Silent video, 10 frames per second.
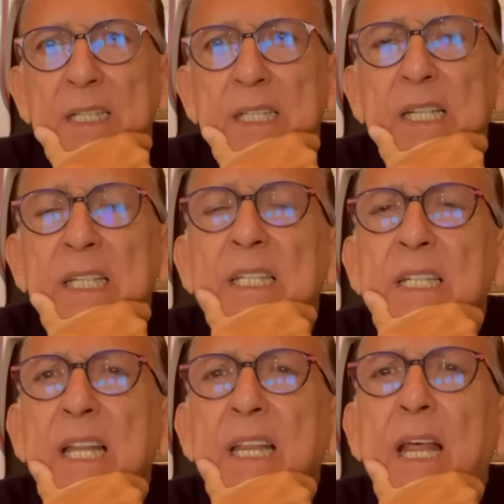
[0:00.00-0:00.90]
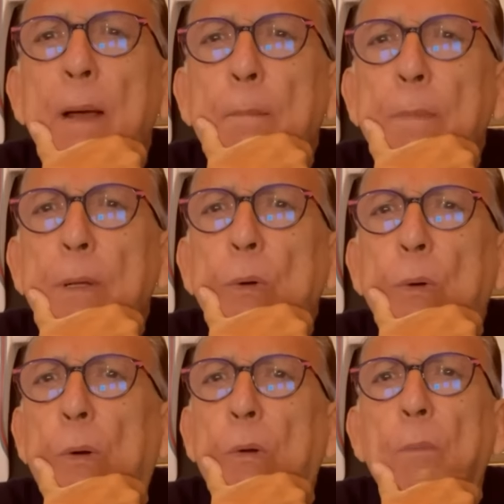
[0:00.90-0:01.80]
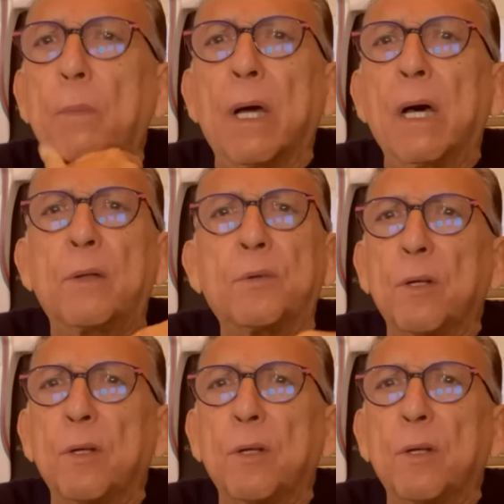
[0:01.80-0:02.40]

60 mil colombianos,